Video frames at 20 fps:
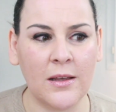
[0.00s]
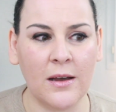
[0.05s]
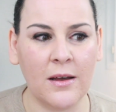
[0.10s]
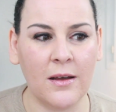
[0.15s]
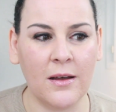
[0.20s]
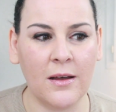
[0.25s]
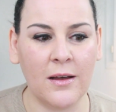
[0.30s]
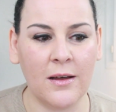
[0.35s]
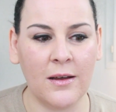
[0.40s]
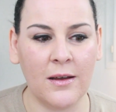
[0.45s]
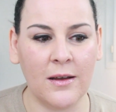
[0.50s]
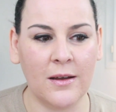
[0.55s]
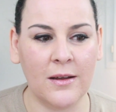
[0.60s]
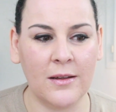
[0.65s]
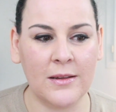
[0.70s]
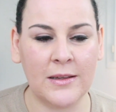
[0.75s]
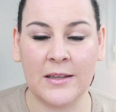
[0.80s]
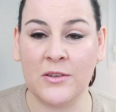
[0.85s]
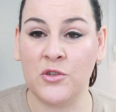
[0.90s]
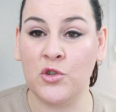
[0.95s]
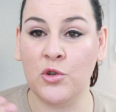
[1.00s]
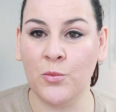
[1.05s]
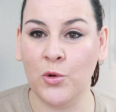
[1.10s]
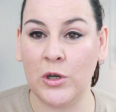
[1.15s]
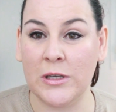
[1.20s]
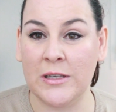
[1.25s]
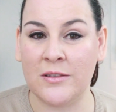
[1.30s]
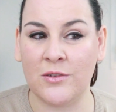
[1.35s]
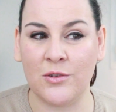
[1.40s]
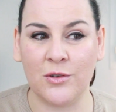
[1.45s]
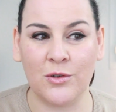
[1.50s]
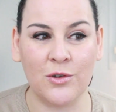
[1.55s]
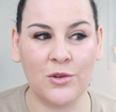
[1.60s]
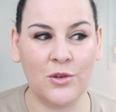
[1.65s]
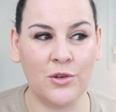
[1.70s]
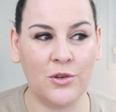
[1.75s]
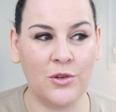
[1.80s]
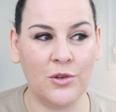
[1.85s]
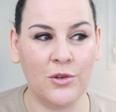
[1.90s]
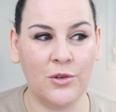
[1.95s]
a, des humoristes.
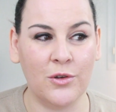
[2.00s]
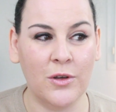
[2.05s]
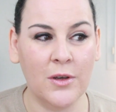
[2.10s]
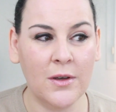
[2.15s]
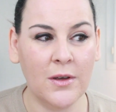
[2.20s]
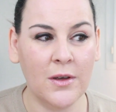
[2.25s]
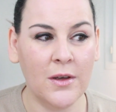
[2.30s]
Euh,